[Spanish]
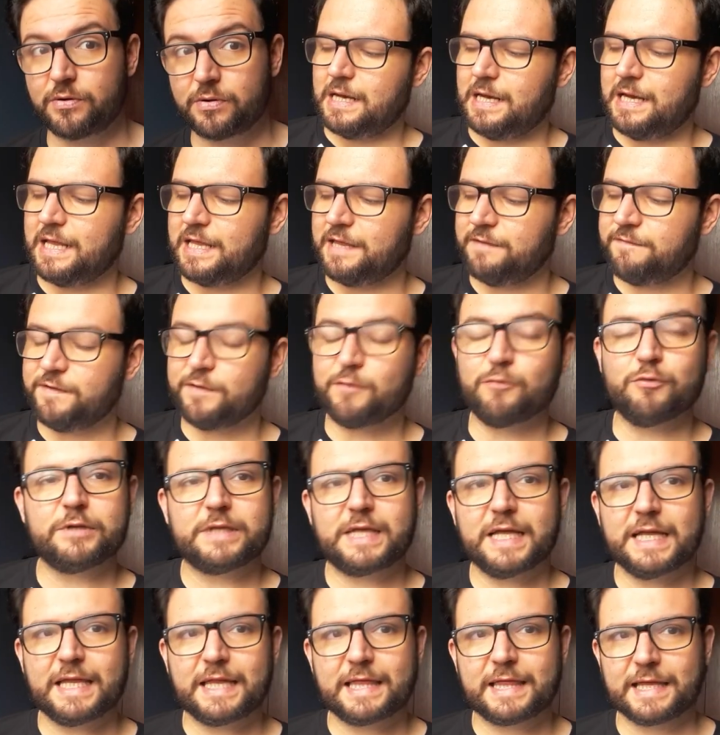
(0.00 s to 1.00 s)
La
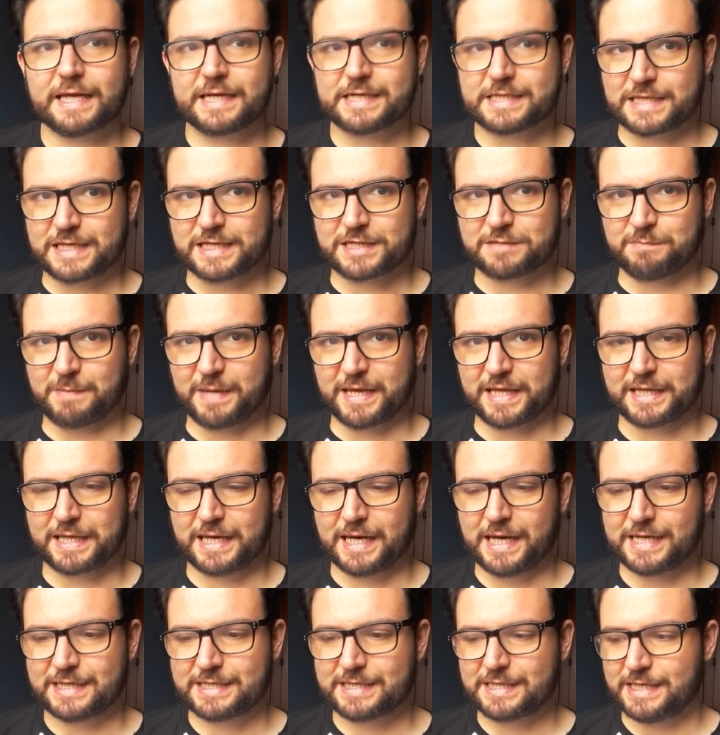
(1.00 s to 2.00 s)
dificultad de hacer estas
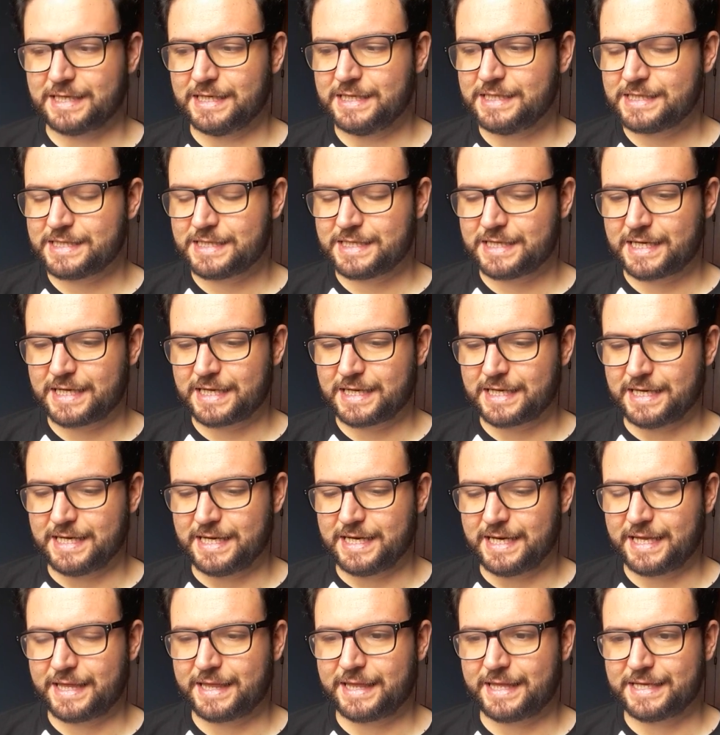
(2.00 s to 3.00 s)
mezclas es que
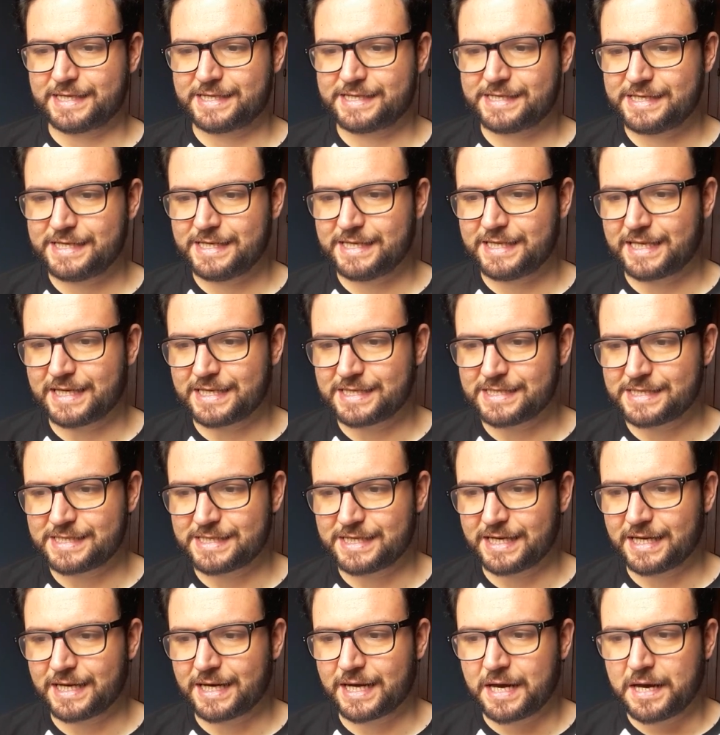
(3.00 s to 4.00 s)
necesitan
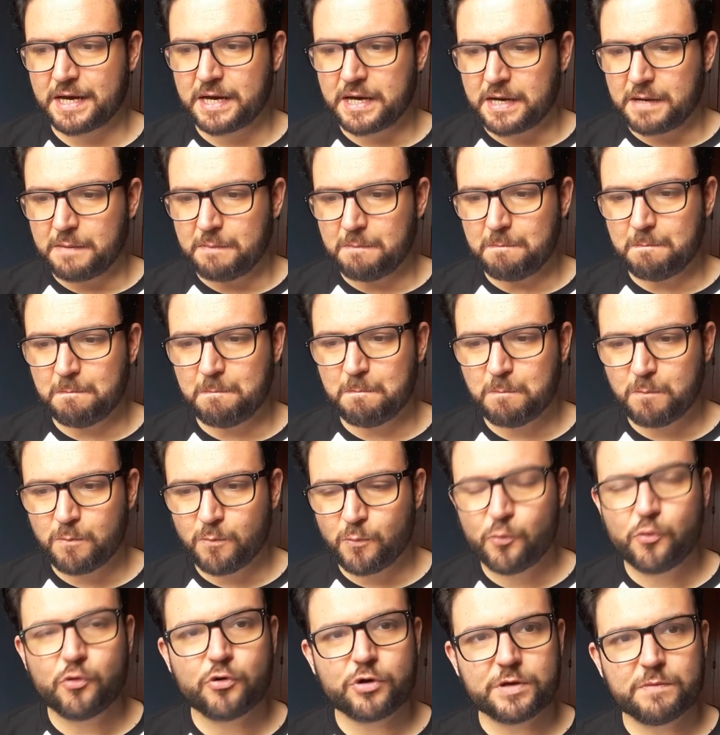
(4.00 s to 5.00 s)
ser
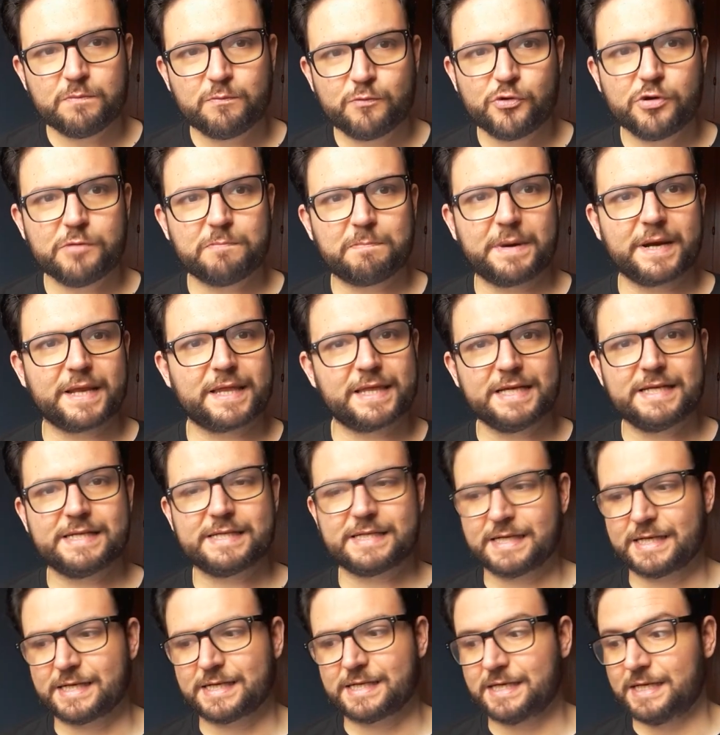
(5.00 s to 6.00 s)
muy muy
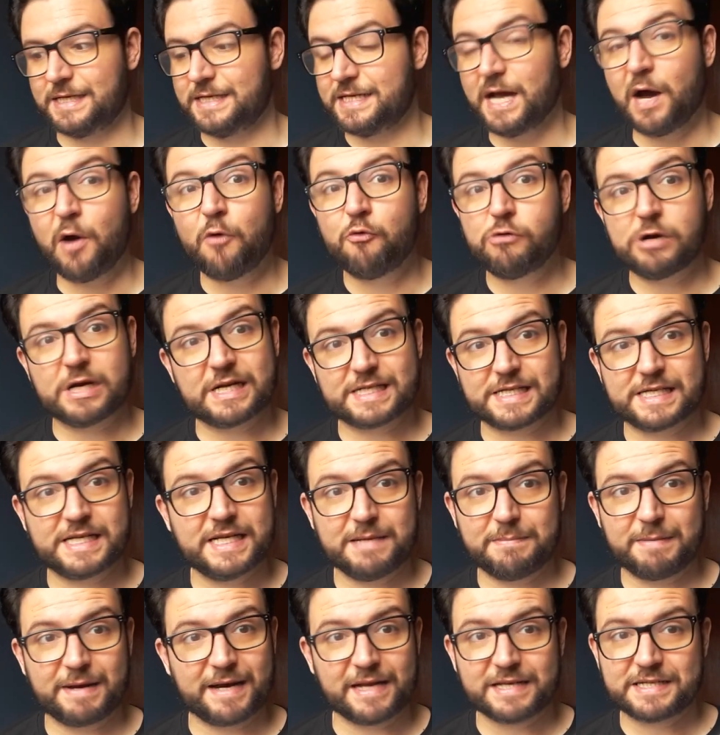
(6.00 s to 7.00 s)
precisas y aún
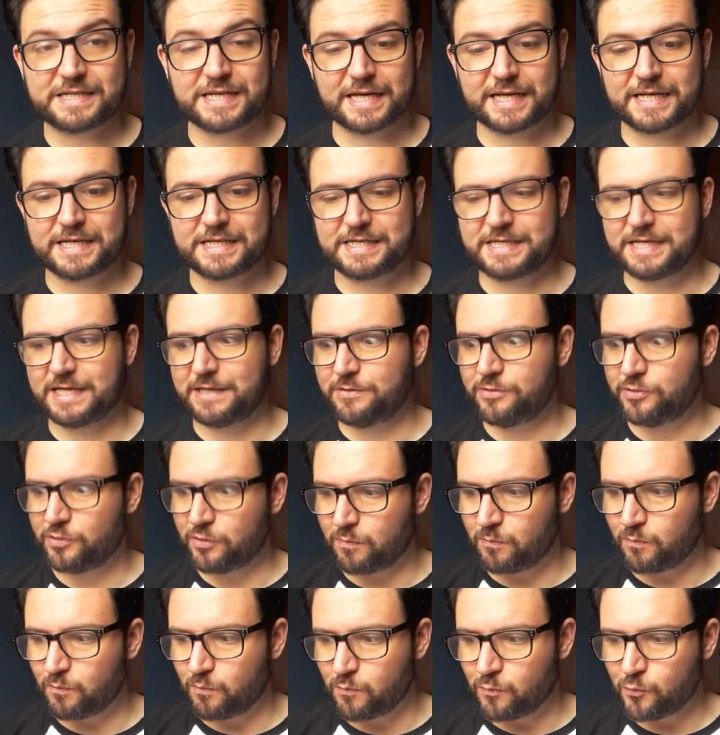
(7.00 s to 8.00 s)
así van a seguir siendo
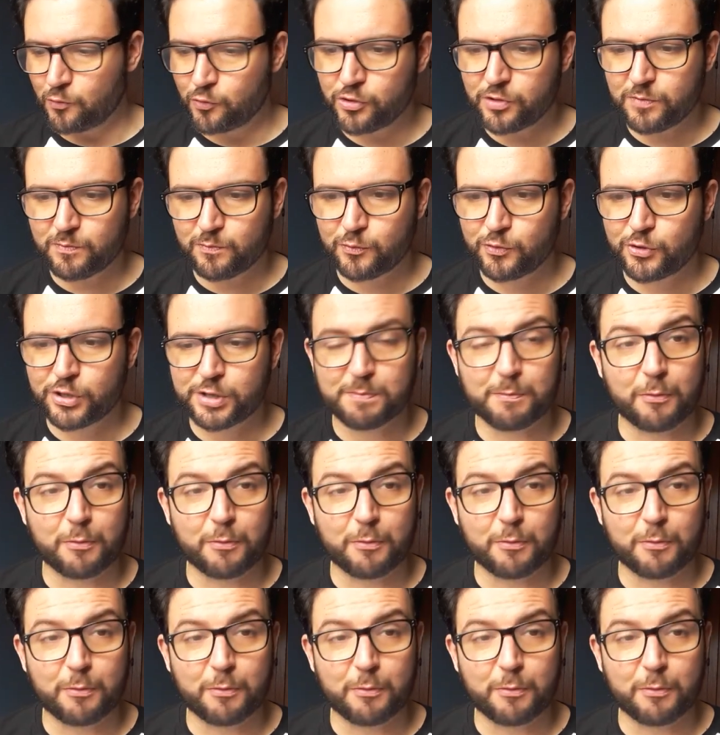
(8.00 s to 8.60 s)
muy muy